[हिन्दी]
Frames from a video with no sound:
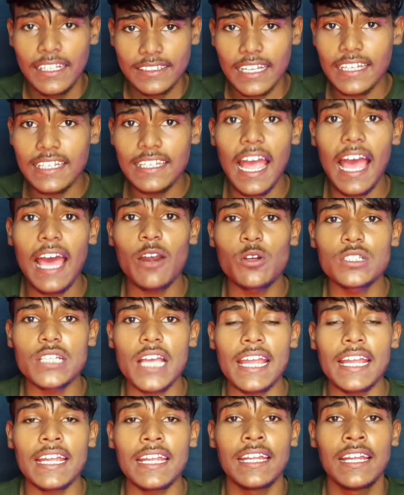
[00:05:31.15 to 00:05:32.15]
तैयार हो
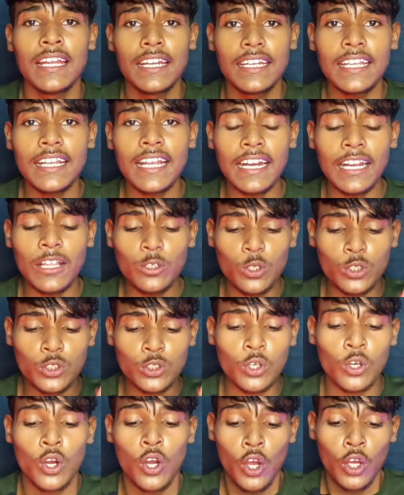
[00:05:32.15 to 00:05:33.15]
जाएगी ठीक है ना
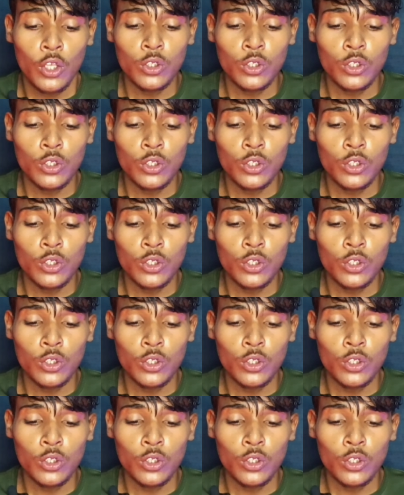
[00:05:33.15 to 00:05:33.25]
दोस्तों